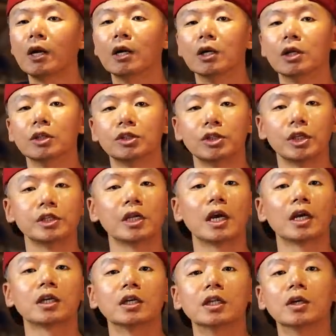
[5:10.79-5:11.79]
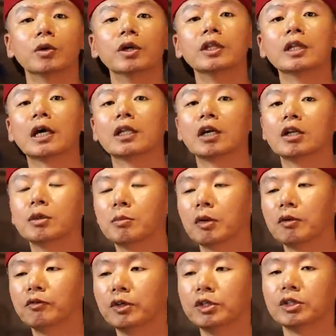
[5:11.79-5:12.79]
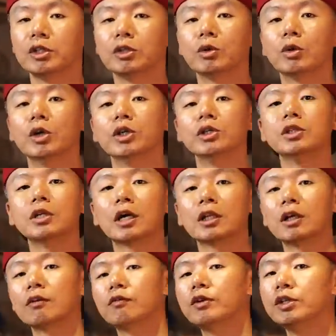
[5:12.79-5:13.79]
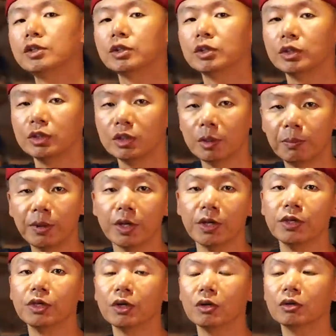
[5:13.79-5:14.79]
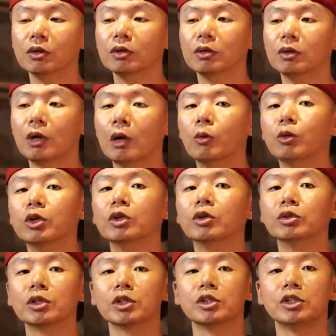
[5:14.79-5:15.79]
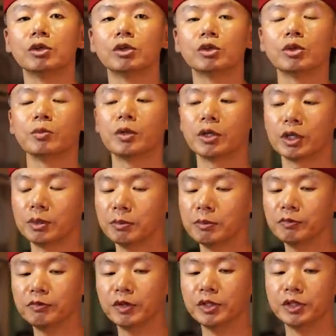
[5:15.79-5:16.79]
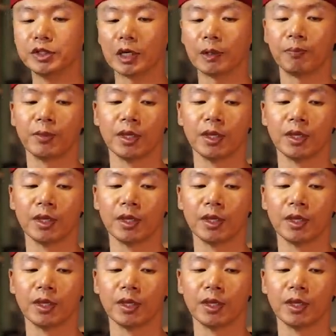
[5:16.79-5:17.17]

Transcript: 呃接下来可能会拿到你们的 V 十一或已经拿到 V 十一的朋友哦，啊我利用这个机会顺便跟你们分享。